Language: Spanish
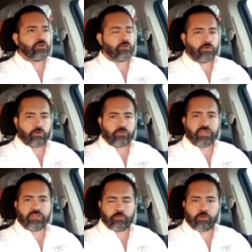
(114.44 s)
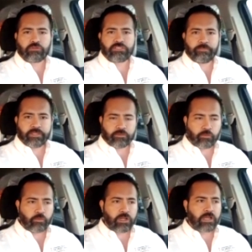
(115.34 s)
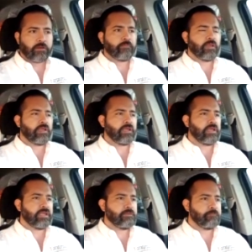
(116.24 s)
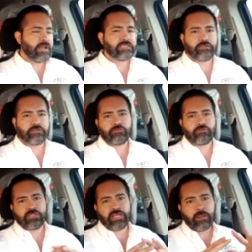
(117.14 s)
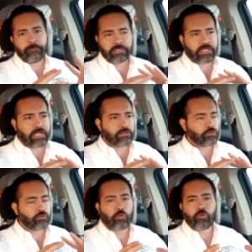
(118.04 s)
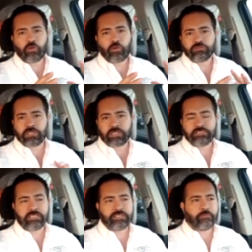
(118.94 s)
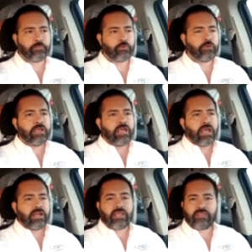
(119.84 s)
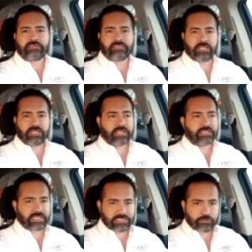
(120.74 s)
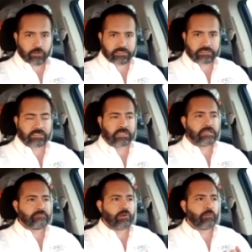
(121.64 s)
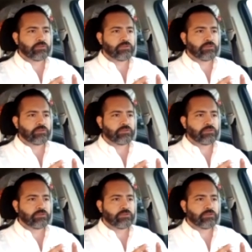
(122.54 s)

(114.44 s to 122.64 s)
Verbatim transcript: con rodillo, brocha, pintura eh, y plásticos a pintar todo lo que nos alcance el tiempo. La idea es estar ahí tres horas, vamos a